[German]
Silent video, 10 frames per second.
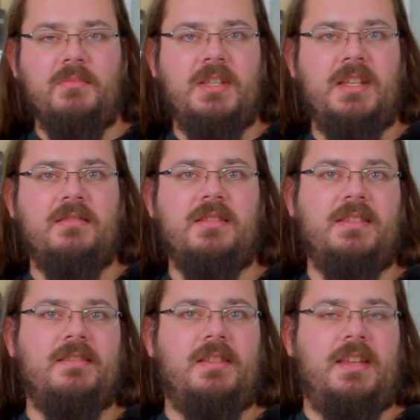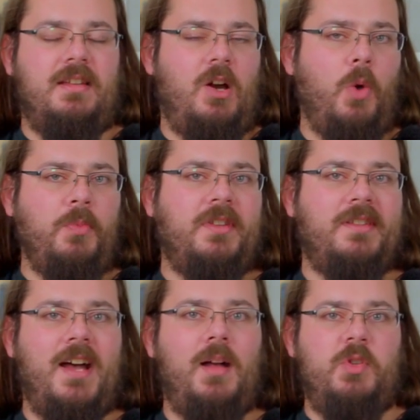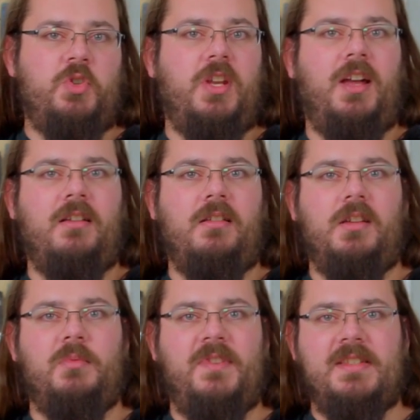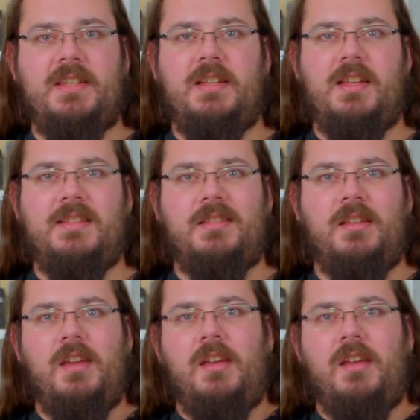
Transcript: mit denen sich die, der Hauptkabelstrang äh, befestigen lässt.